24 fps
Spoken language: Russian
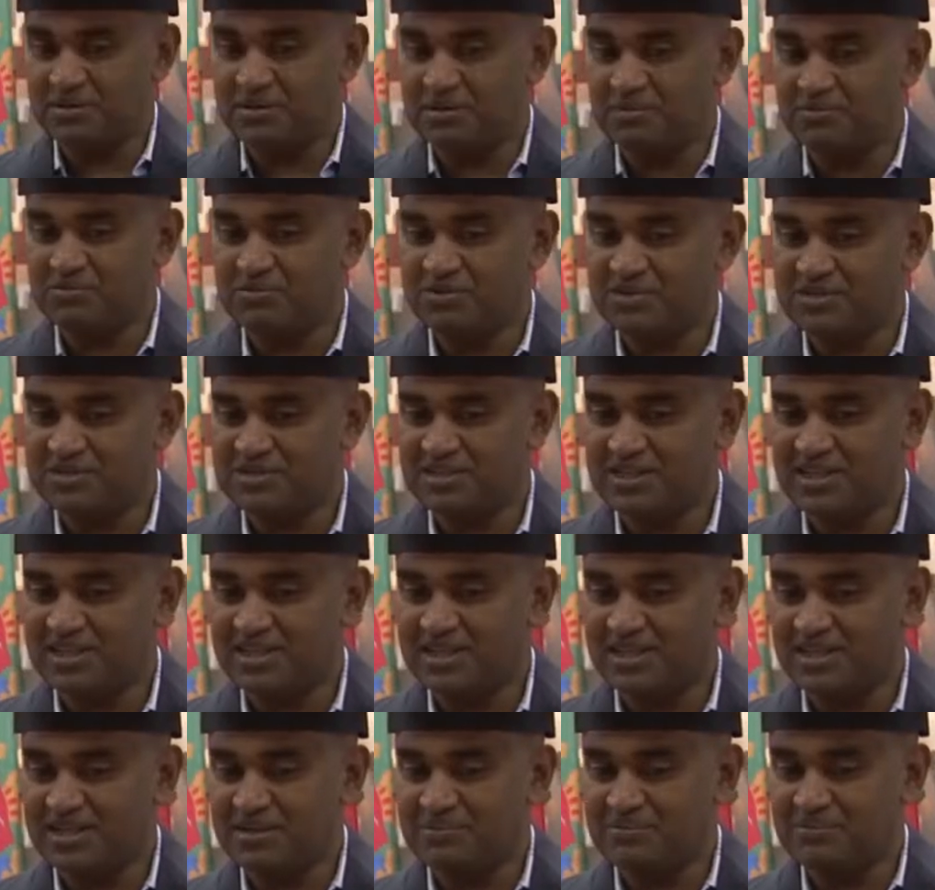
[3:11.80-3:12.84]
Для меня большая
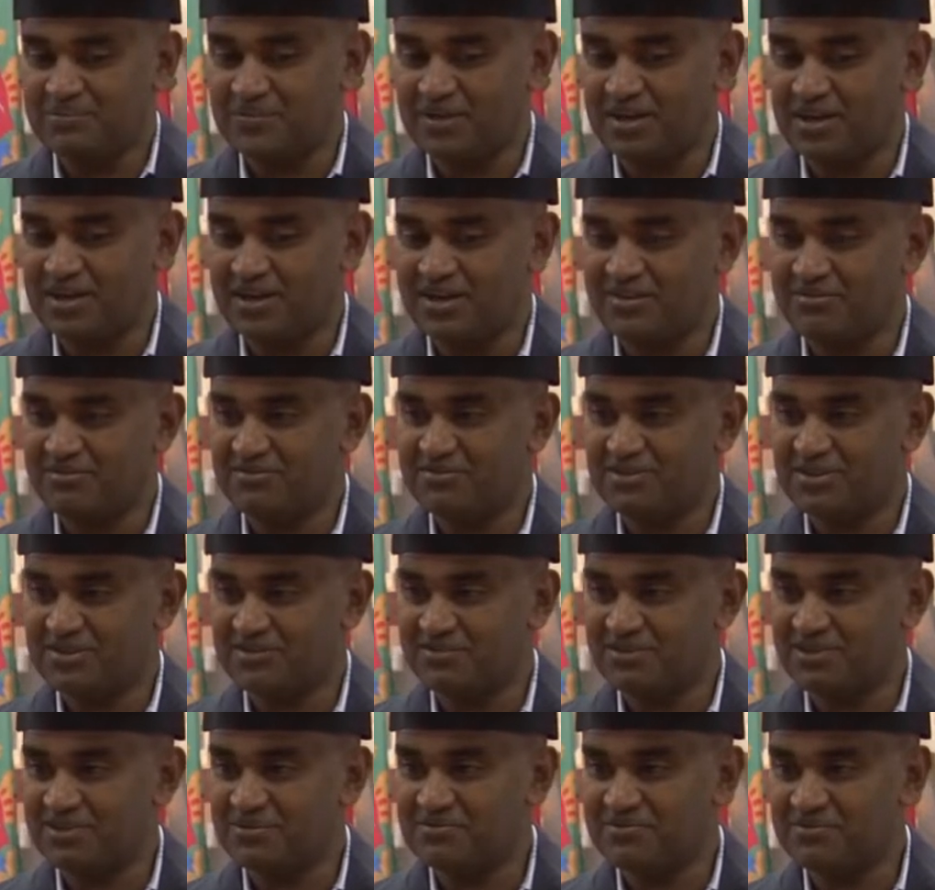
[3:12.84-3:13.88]
честь быть на такой
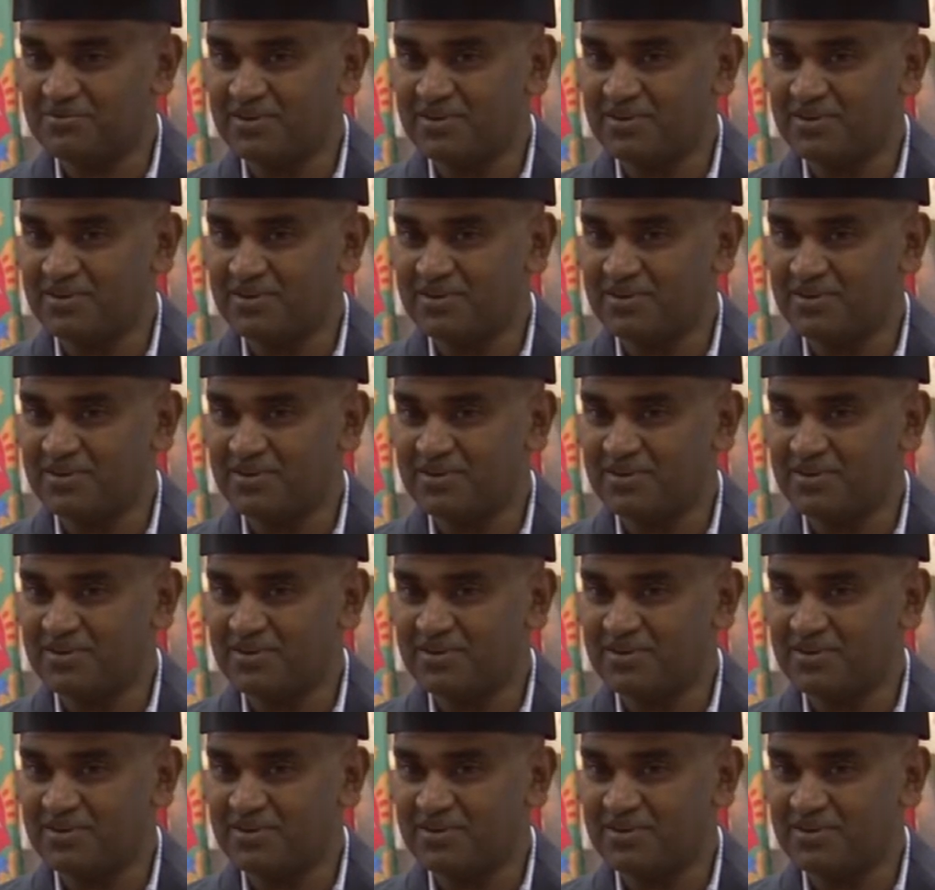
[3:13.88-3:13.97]
конференции,